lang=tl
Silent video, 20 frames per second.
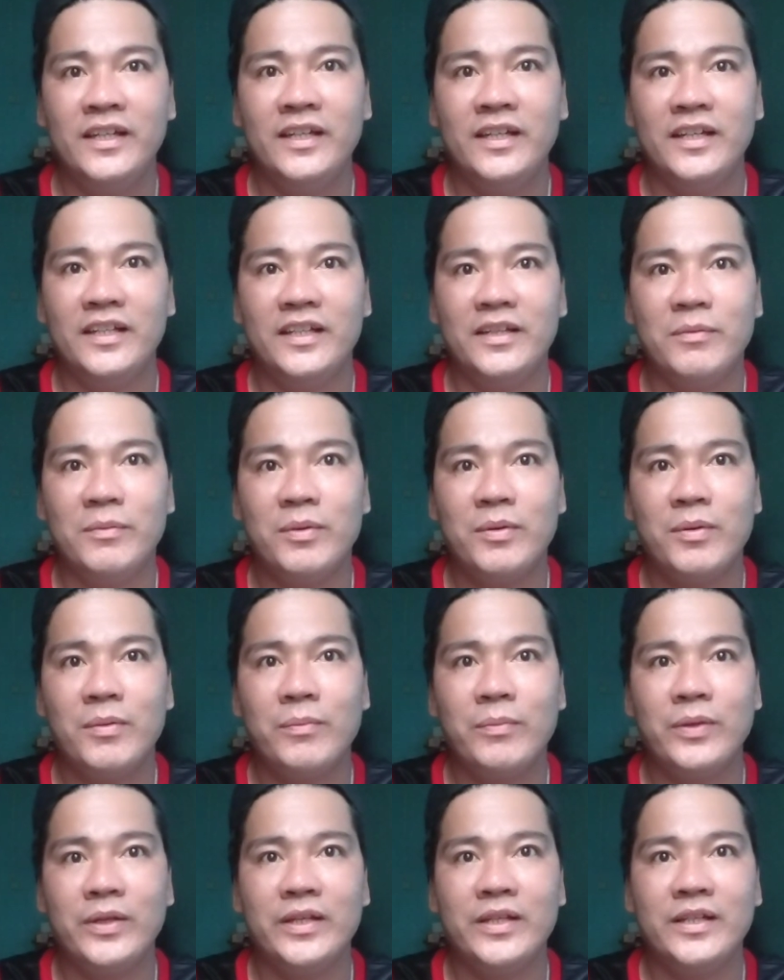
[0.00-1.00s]
Hindi mo
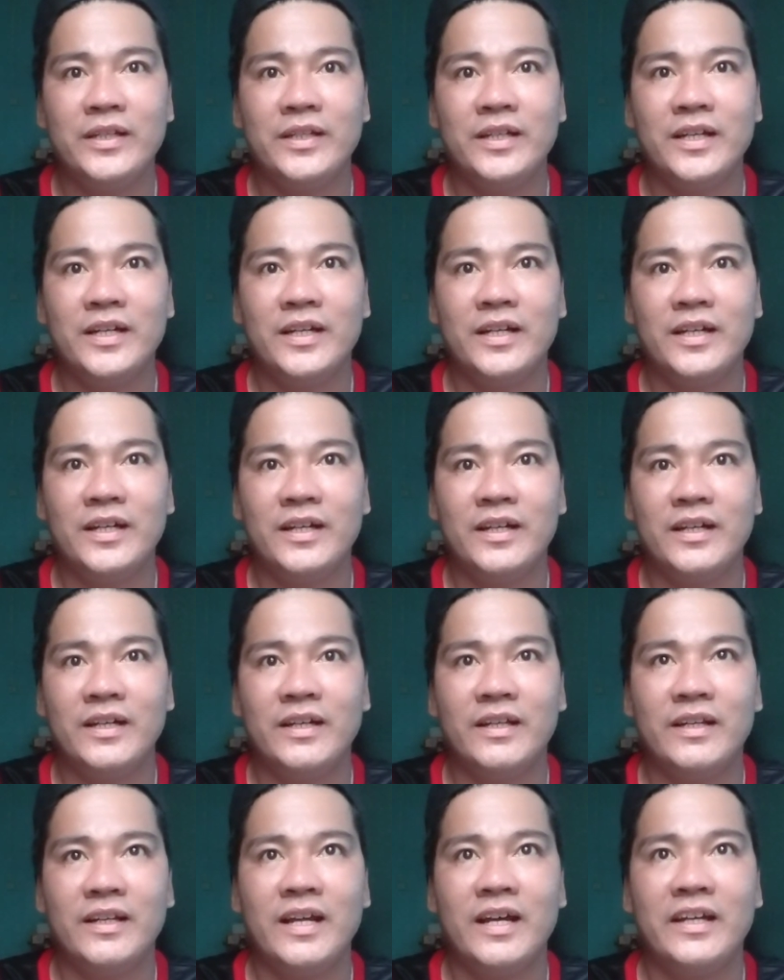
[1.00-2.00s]
naman pwedeng
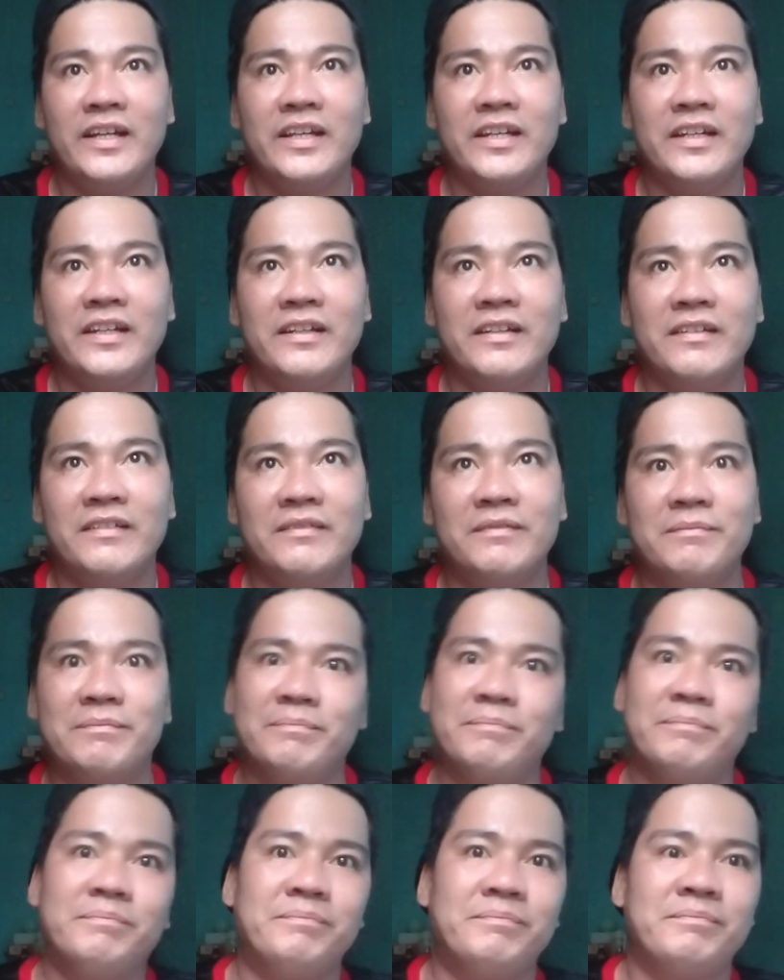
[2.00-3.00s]
uh, uh, laging
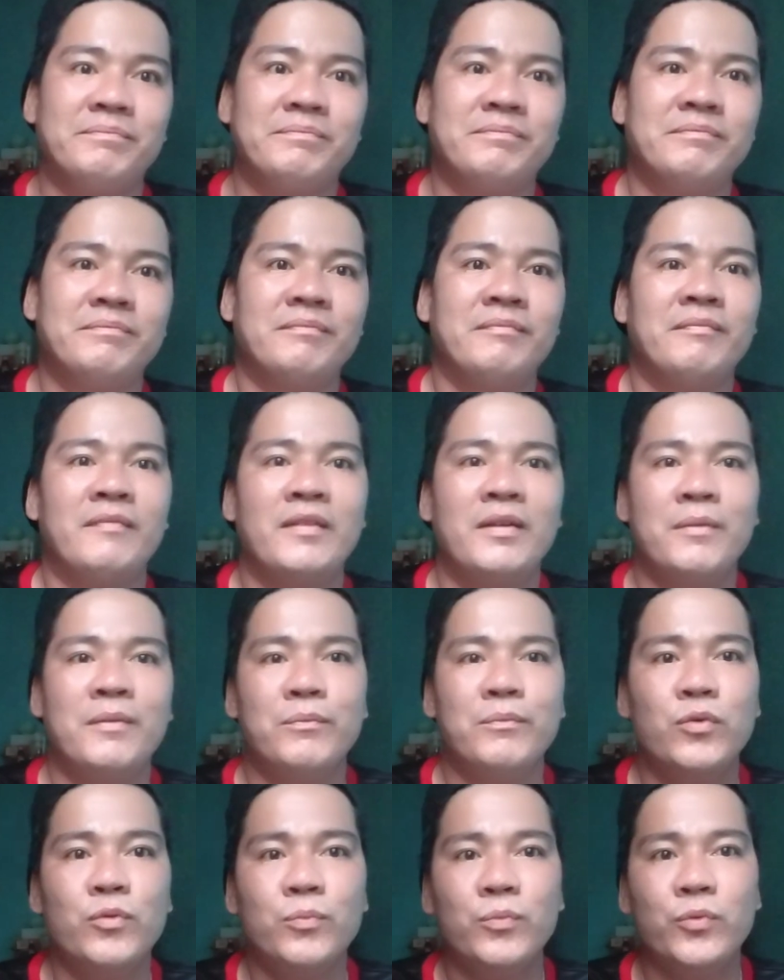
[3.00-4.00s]

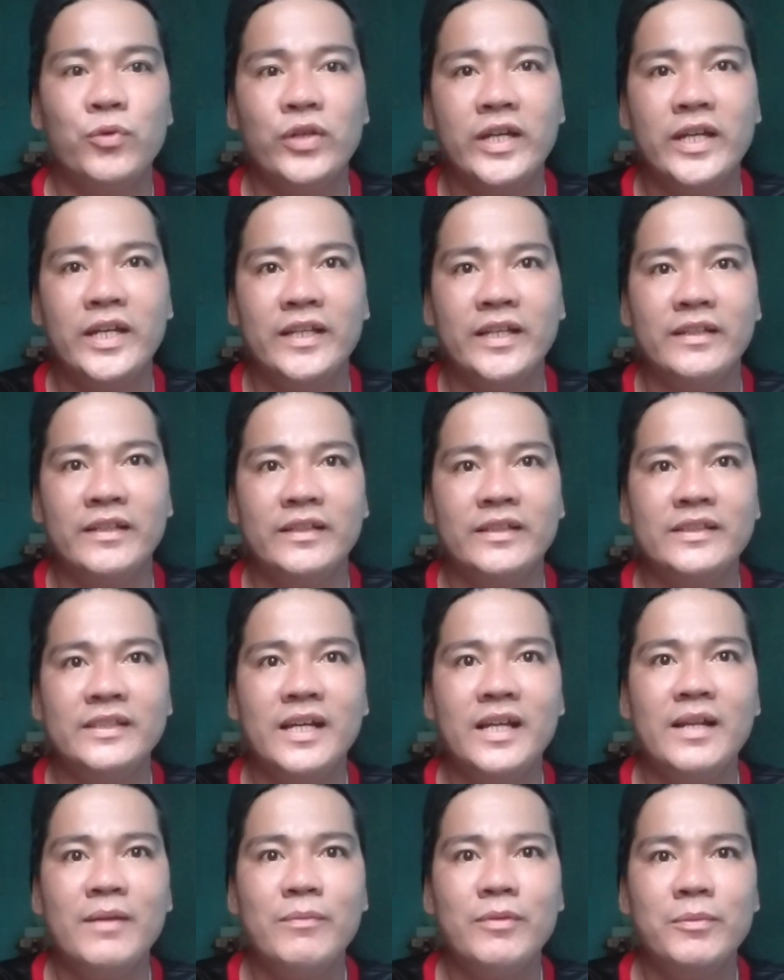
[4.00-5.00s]
pupunahin. Kasi
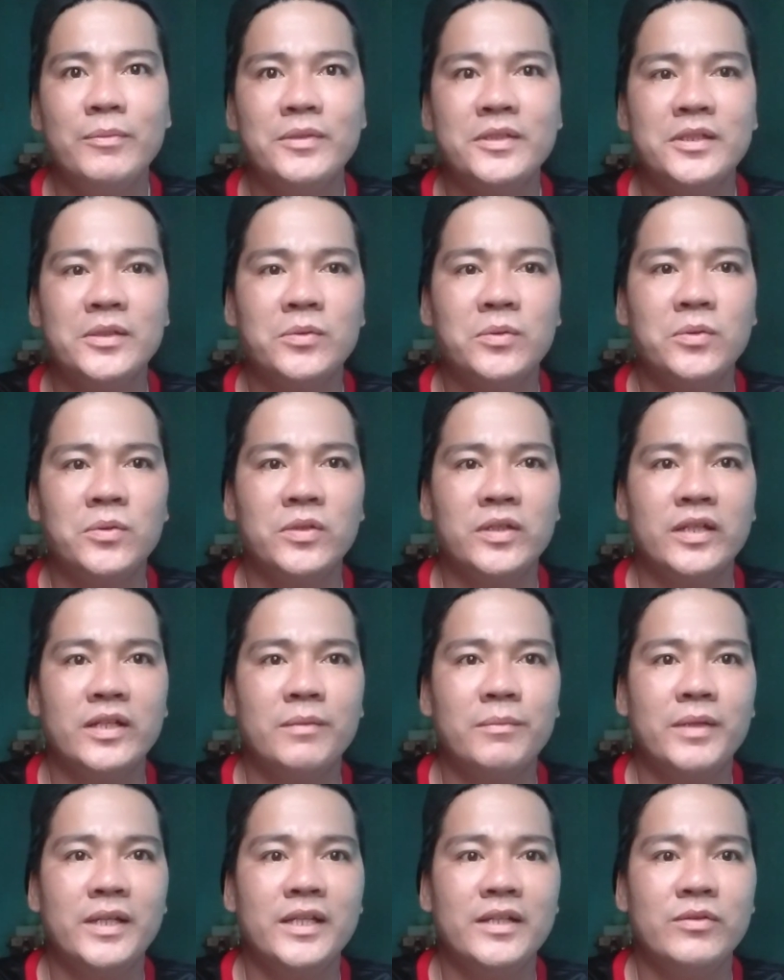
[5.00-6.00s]
alam naman siguro niya
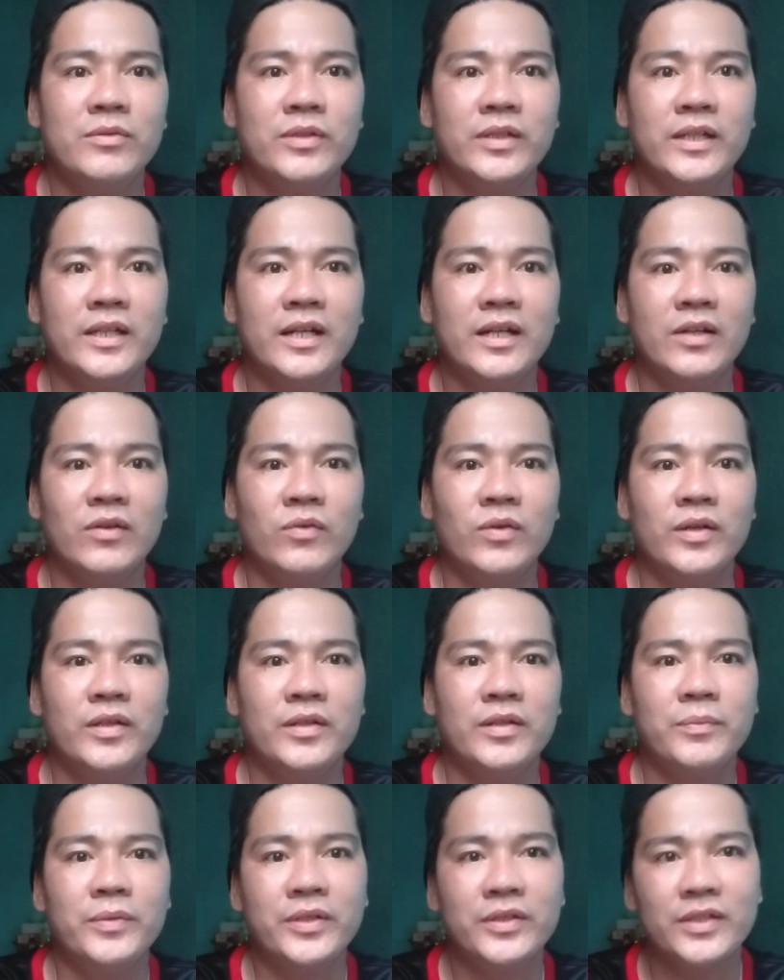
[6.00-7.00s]
na mali yung ginagawa
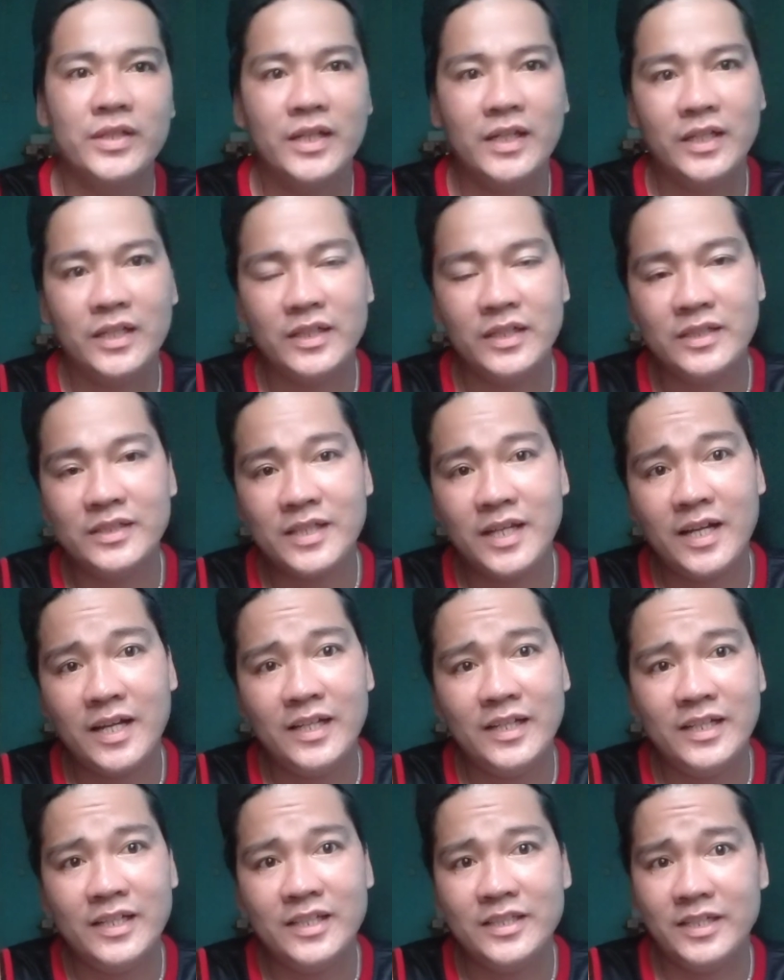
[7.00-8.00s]
niya. Pero talagang
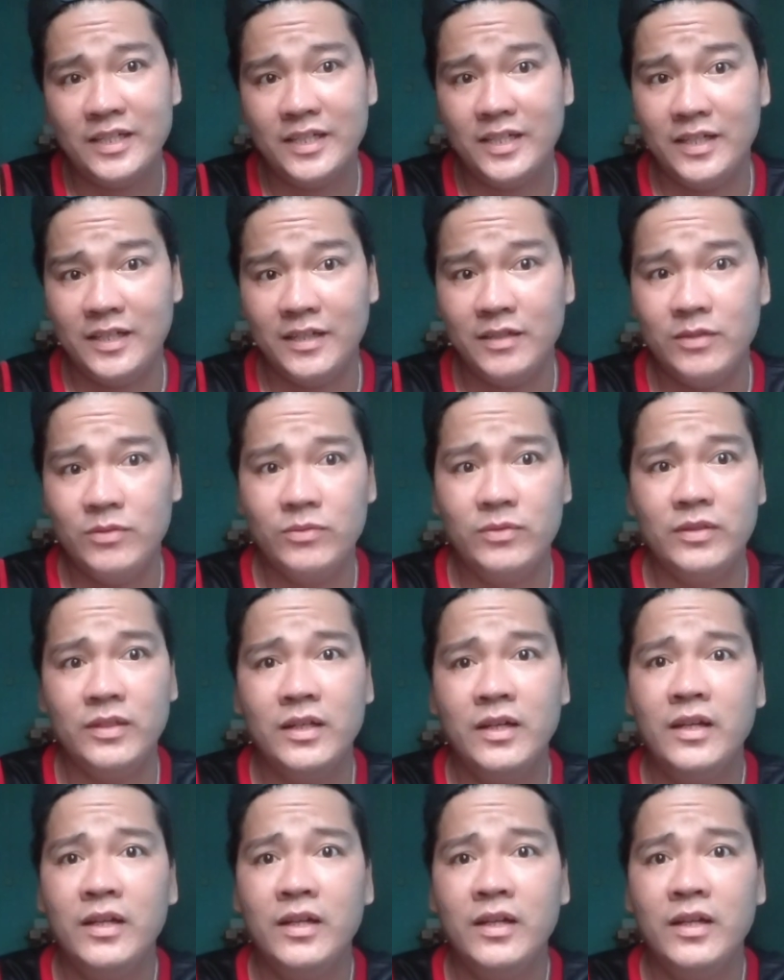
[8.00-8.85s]
nasanay na siya ng ganun.